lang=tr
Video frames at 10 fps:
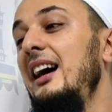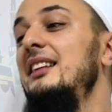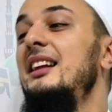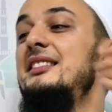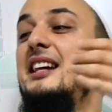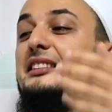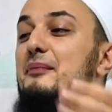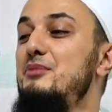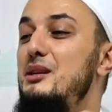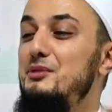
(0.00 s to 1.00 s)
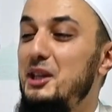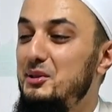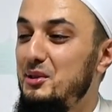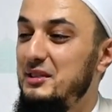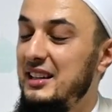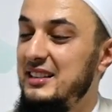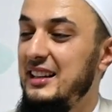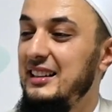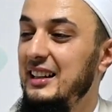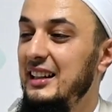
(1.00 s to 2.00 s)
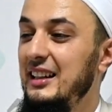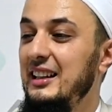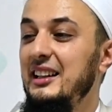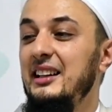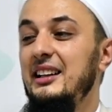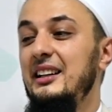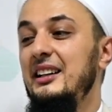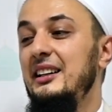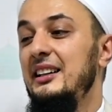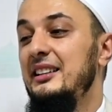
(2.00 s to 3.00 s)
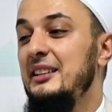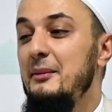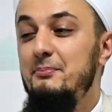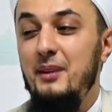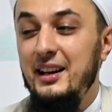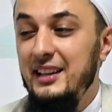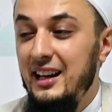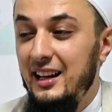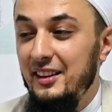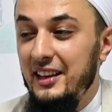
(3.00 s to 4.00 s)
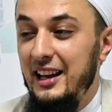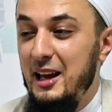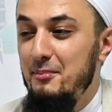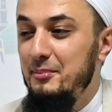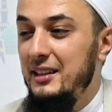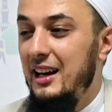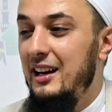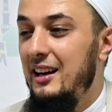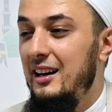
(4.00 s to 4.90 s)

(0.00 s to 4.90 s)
Allah zaten bize bir şey gösterecek. Rabbena zalemna